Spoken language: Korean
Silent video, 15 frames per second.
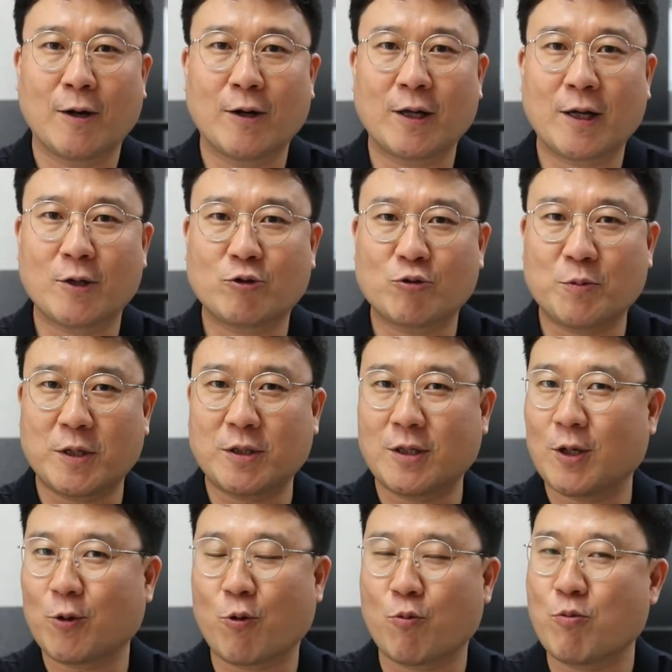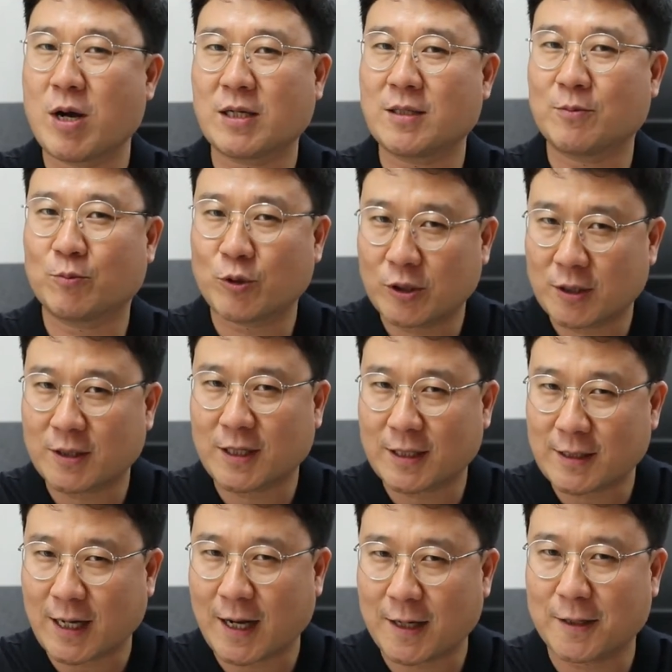그러니까 주변에서 이게 공부하시는
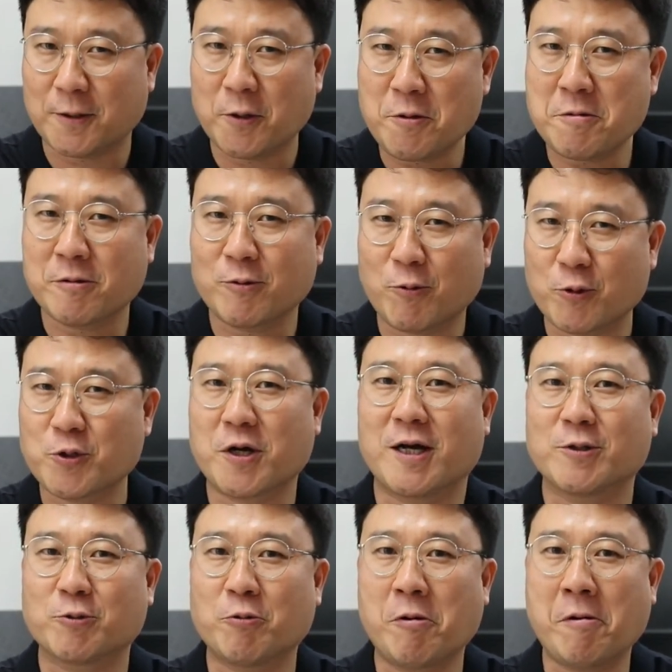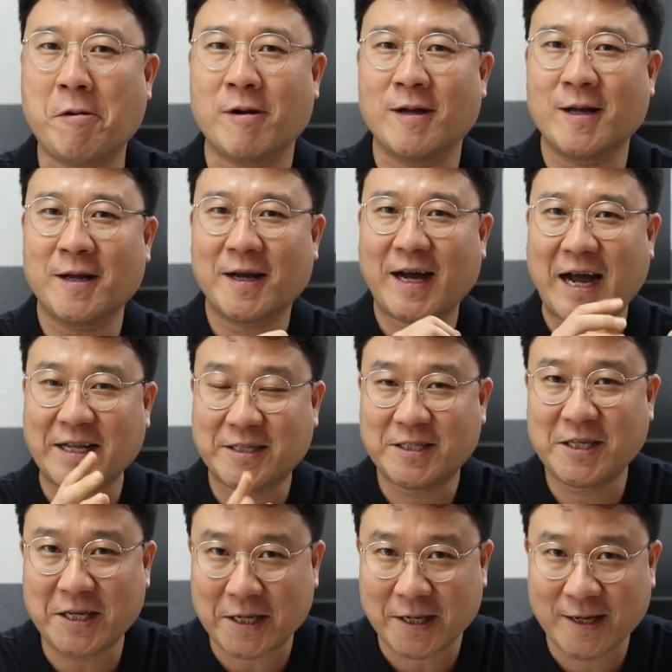분들 잘 어? 꼬셔가지고
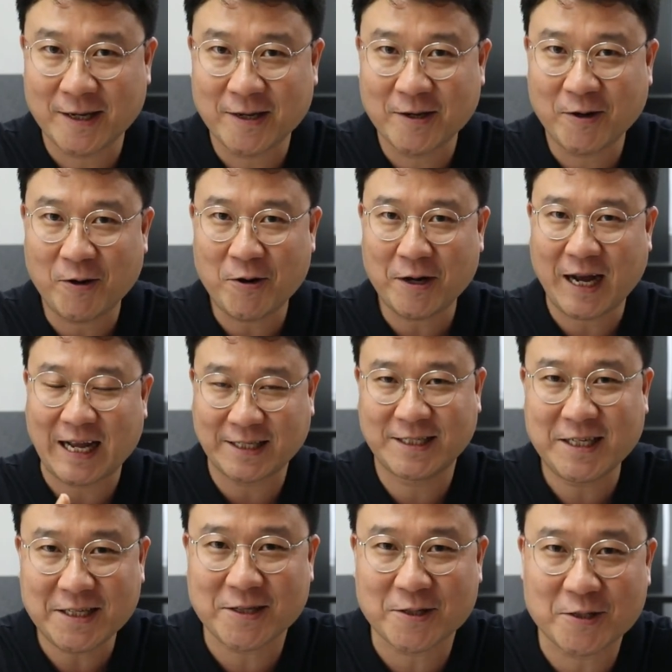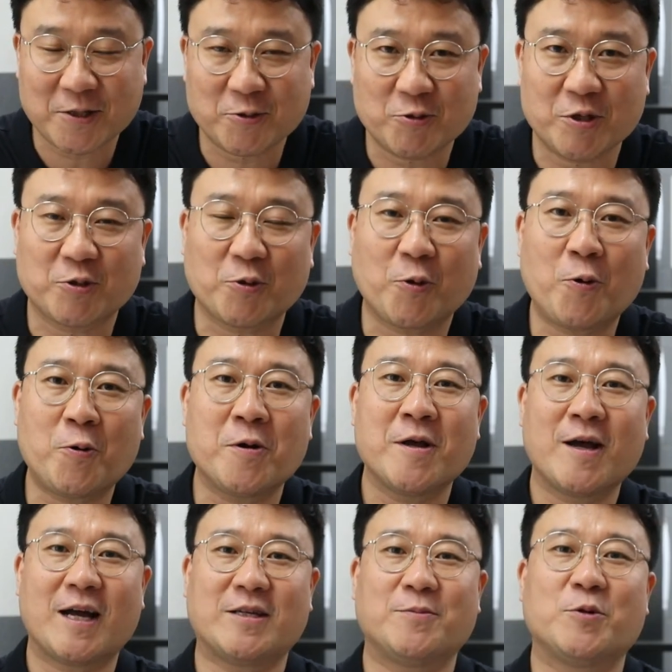같이 어? 같이 들으실 수 있도록
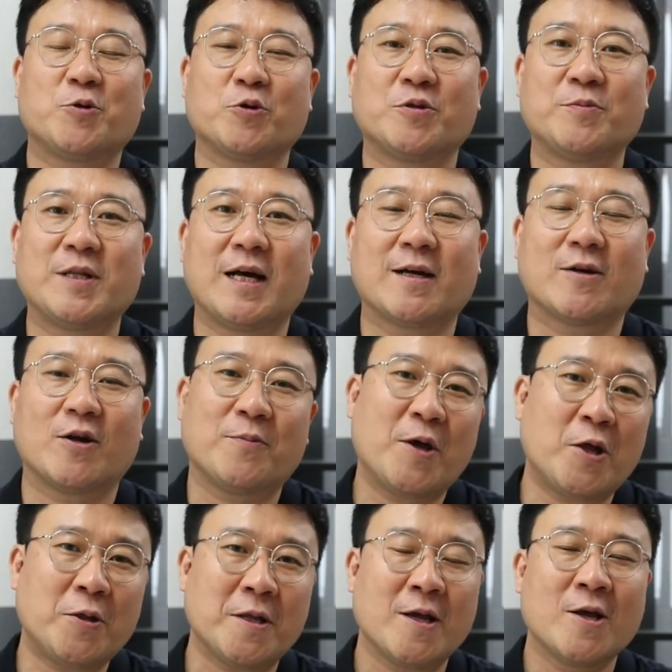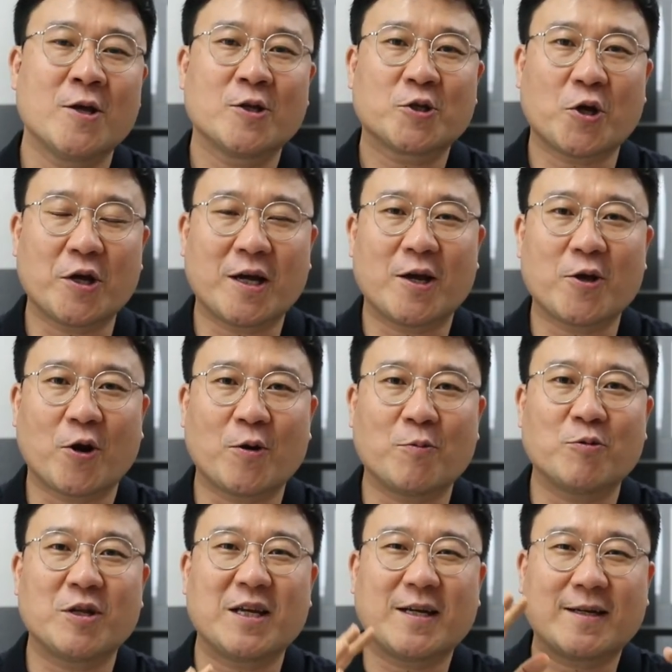하시면 좋습니다. 그러면 저희가
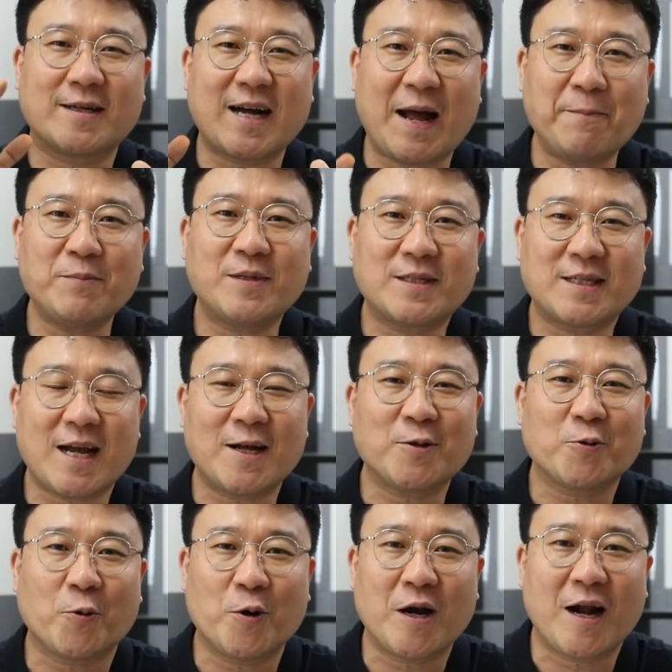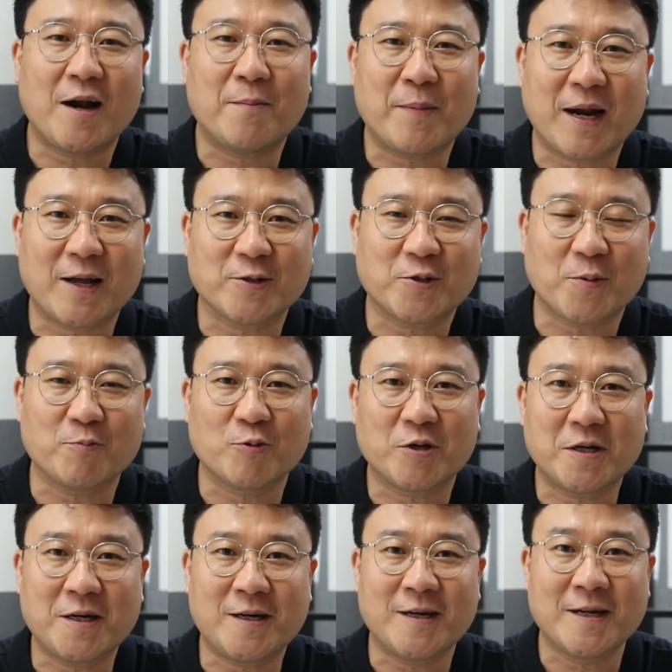여러분들이 깜짝 놀랄 만한
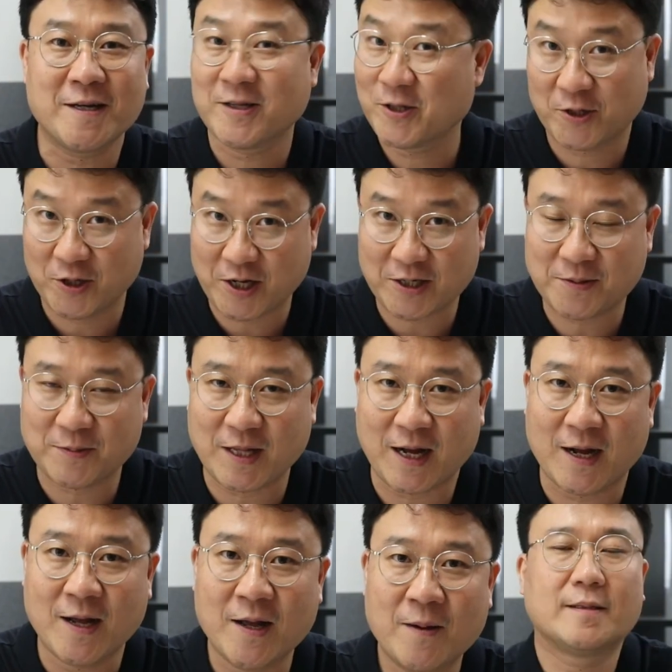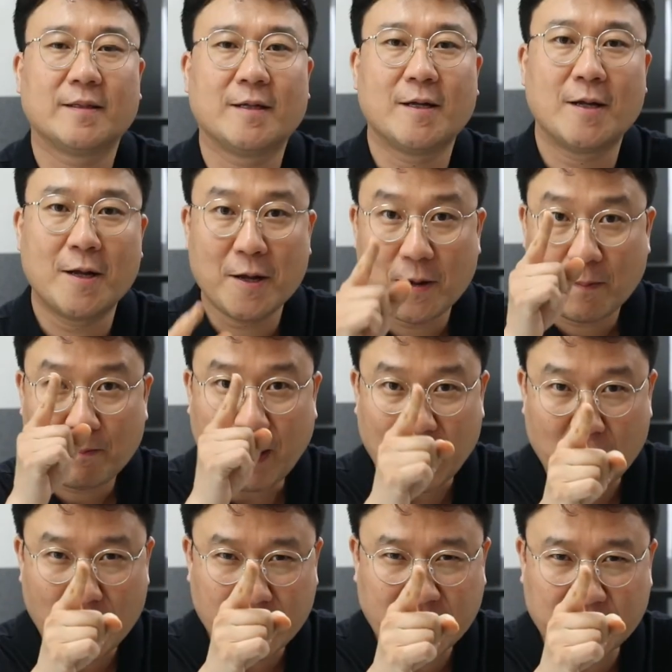선물을 드리겠습니다.
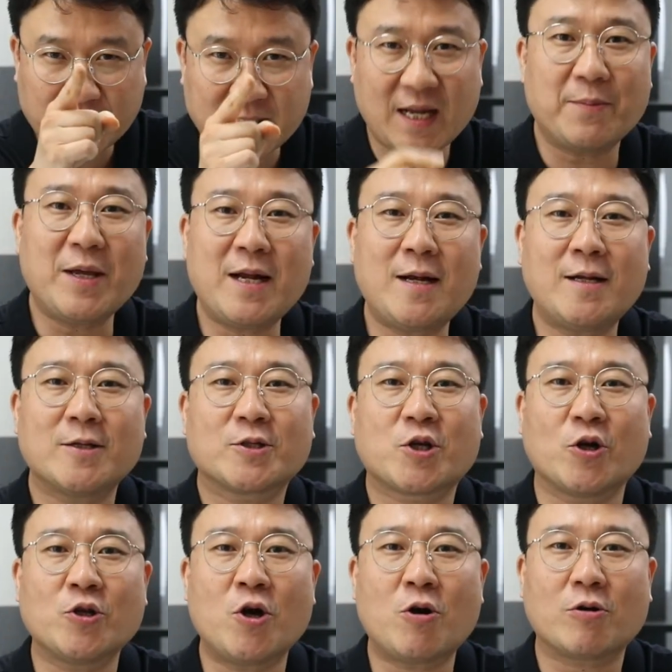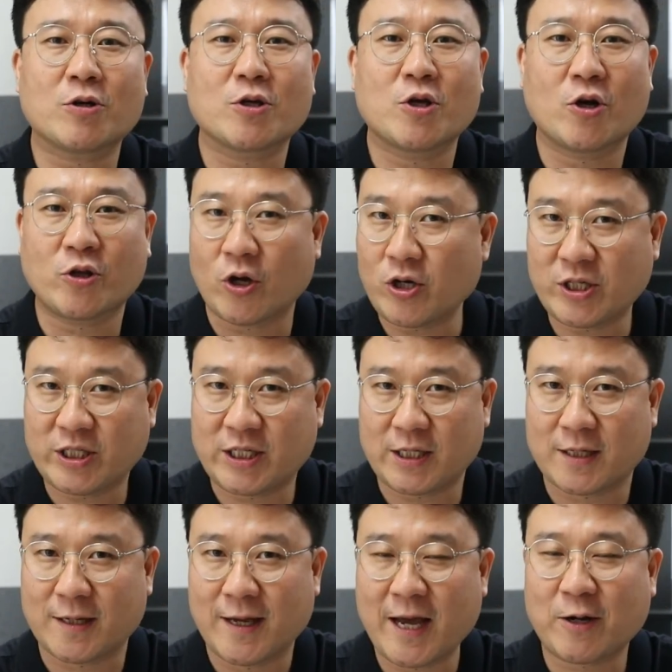8월 13일 저녁
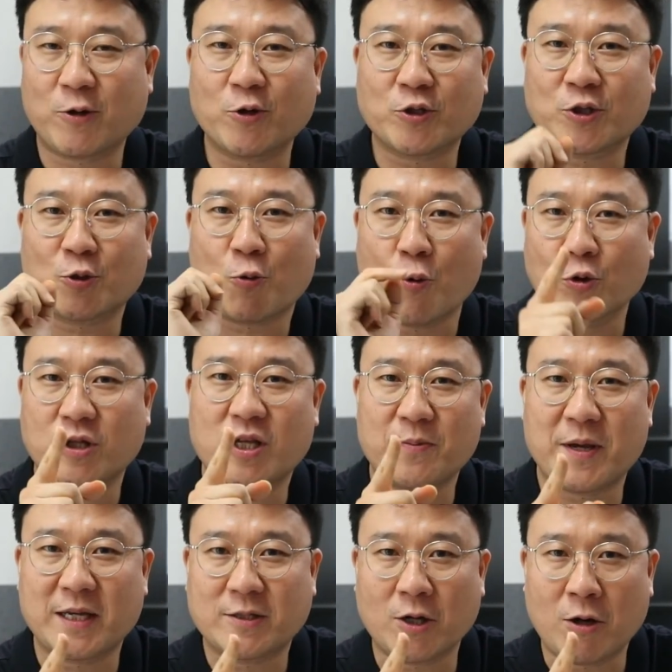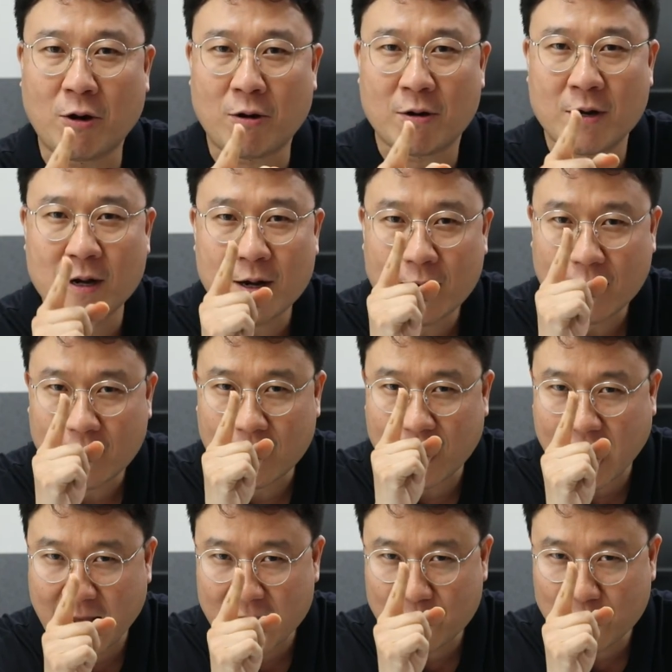8시 해커스 공TV에서
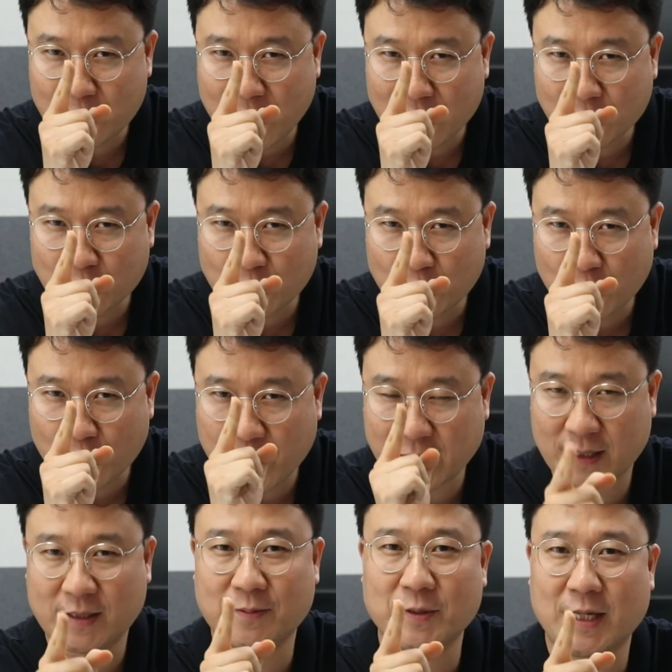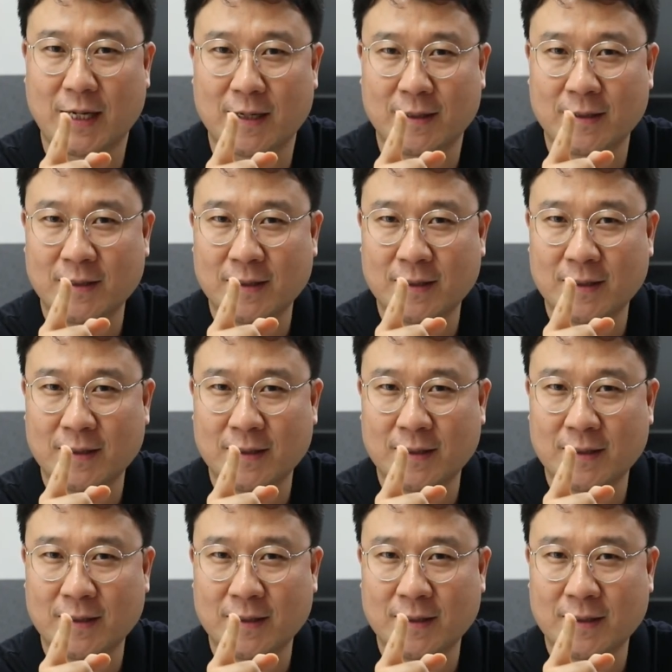라이브 방송으로 뵙겠습니다.